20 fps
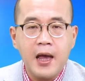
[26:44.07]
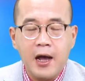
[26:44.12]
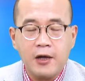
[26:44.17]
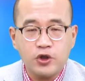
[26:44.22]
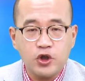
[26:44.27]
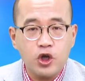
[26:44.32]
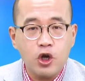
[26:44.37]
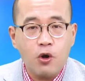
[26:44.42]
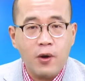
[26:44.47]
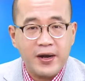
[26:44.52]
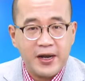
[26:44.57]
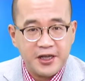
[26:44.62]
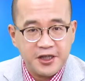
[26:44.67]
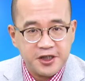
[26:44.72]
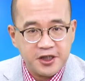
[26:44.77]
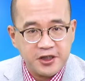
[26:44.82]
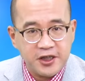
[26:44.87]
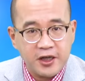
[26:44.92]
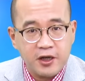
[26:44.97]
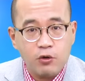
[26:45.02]
好，最后花点
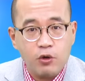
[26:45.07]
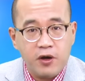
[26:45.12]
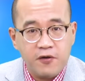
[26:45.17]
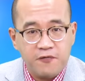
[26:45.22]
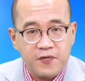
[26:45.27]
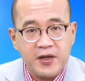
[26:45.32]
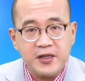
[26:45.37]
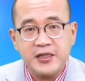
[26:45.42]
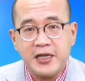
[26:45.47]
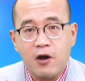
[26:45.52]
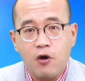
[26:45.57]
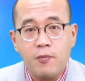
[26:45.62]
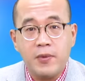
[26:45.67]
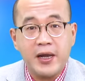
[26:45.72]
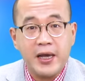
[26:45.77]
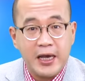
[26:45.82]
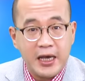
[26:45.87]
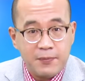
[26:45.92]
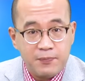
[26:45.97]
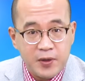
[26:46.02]
时间跟各位分享我们
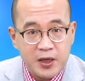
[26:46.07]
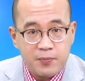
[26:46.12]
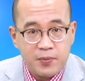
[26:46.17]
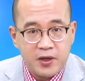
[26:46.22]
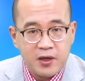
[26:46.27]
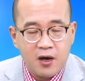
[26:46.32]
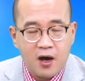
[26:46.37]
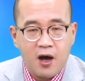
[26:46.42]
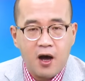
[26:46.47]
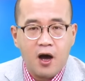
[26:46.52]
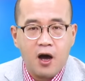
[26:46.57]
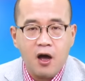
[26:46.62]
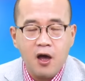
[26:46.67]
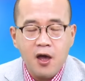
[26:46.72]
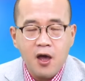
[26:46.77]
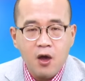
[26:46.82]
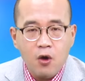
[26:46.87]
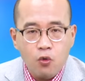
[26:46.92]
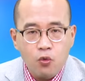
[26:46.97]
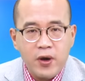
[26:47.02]
的 APP 哈，
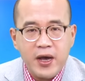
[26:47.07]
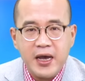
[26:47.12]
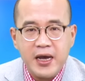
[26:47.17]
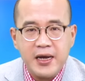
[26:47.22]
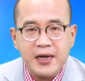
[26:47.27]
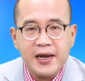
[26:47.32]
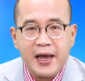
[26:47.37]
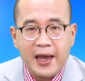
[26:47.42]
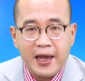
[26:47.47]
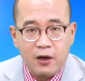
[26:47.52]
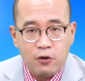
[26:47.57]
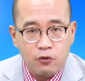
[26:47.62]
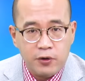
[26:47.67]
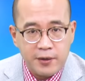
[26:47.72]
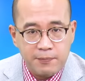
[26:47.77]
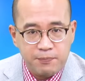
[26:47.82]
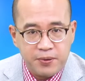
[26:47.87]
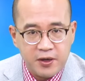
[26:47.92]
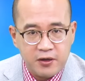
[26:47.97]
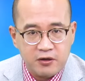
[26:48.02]
未来会
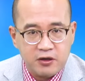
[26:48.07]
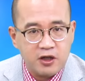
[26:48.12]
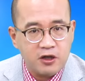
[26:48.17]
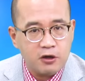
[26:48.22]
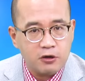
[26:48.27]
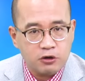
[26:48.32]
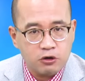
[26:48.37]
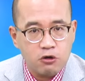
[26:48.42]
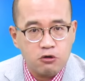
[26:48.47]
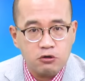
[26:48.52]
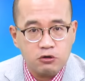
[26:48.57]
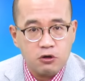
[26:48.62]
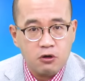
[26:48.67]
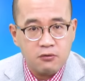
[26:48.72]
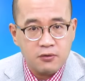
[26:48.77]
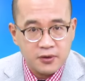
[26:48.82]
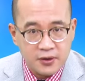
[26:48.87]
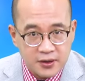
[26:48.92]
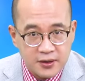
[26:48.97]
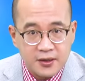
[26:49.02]
喷的通
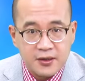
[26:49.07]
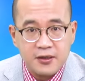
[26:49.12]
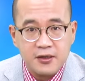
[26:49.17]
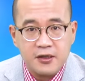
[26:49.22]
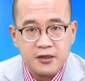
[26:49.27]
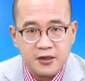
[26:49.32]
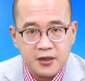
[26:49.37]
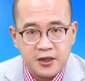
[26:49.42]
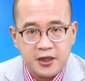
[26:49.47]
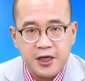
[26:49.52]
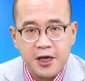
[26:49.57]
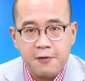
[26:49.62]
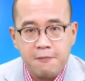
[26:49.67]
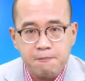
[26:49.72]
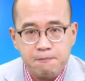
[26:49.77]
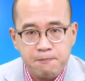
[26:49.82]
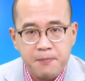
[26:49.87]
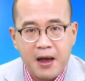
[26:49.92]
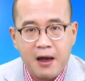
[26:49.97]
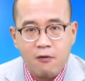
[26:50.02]
通事
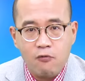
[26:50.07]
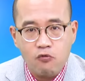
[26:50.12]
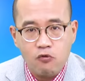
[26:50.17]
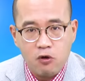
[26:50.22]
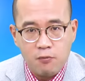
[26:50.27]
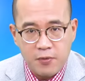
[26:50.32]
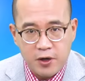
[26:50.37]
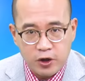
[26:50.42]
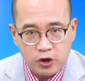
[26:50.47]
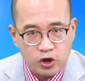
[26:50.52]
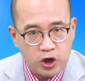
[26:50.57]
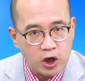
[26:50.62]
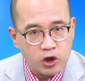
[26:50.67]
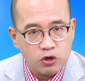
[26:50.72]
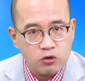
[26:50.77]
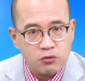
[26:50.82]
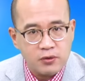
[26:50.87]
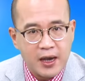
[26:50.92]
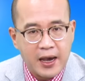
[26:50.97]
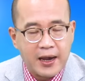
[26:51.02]
先帮我们选
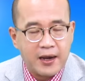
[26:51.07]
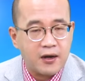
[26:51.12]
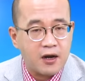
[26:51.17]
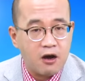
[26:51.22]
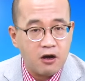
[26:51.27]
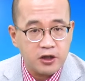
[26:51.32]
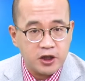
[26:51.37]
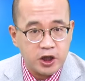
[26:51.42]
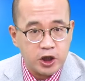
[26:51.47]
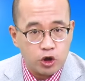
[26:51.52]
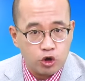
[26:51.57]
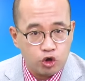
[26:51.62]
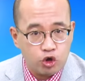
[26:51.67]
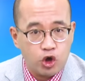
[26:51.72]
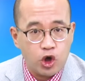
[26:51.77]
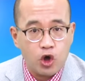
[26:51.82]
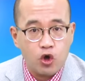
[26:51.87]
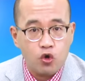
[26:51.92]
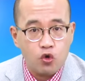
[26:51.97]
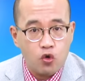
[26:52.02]
出来，然后请
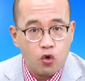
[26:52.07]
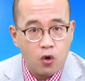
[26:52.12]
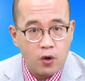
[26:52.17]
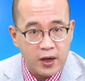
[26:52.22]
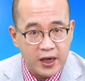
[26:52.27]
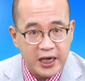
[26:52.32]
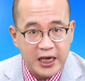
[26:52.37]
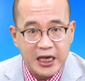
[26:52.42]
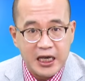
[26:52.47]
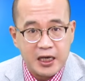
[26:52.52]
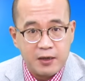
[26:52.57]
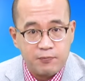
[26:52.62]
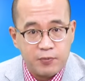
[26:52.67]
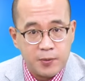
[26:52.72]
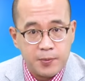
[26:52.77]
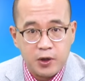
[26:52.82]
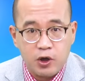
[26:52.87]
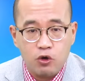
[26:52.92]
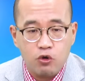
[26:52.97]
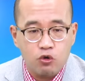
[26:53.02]
全国
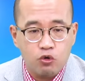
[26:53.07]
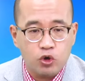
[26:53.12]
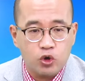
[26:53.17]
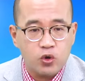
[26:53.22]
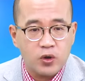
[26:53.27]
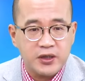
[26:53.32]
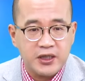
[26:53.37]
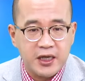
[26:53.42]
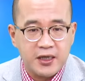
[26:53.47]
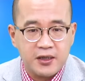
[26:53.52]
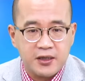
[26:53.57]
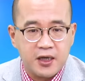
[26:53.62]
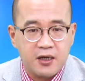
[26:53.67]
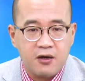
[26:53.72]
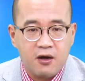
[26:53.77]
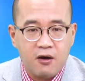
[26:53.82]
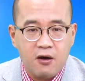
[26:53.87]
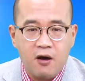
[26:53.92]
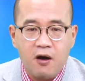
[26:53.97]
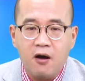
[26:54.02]
APP 用户做见证
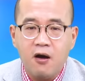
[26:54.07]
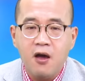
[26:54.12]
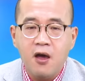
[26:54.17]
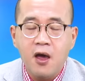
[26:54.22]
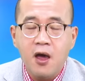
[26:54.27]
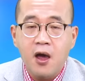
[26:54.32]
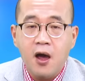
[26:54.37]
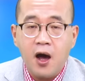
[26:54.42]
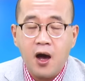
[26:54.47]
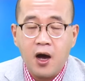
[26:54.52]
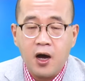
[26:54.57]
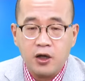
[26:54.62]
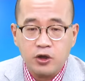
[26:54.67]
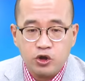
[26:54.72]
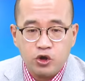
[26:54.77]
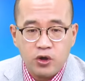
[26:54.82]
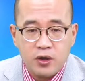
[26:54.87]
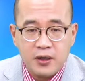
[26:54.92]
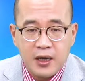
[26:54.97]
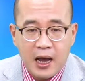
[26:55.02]
哦哈。
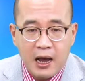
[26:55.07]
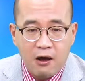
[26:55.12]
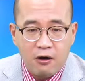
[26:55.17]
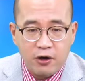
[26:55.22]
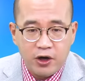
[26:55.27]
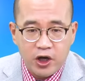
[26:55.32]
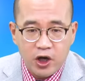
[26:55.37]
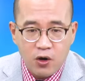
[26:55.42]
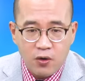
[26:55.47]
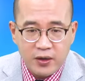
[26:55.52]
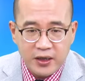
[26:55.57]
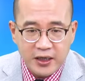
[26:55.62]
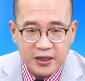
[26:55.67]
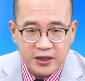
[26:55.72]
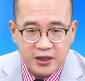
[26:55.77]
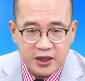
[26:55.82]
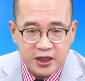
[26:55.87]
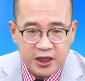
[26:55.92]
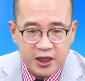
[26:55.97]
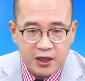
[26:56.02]
君豪
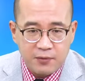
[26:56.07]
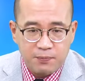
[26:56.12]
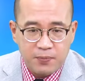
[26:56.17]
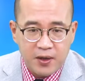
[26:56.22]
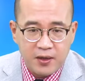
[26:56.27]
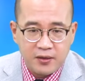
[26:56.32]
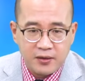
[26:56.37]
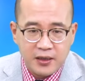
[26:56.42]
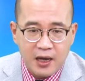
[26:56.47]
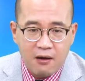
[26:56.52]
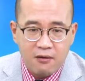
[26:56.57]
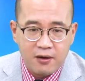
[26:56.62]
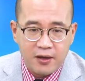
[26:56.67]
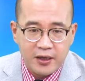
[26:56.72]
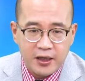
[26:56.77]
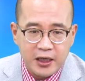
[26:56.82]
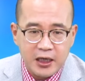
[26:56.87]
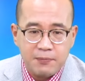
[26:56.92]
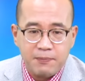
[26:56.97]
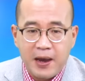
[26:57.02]
607喷到了
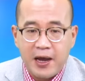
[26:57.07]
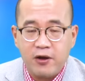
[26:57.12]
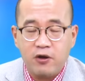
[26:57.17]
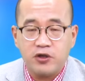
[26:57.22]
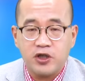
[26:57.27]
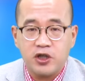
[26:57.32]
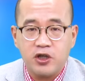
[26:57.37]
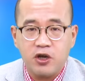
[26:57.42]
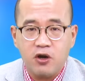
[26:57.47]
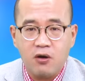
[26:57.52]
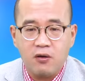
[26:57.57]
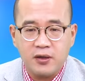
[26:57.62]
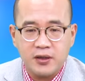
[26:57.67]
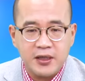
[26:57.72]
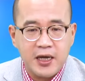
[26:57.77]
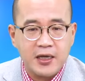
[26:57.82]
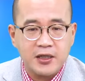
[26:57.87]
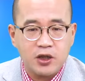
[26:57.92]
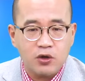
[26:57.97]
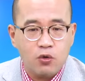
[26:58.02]
166，
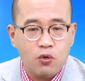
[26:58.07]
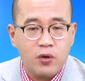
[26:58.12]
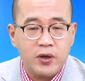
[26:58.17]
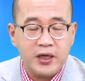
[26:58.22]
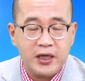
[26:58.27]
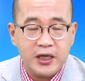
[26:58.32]
这样子获利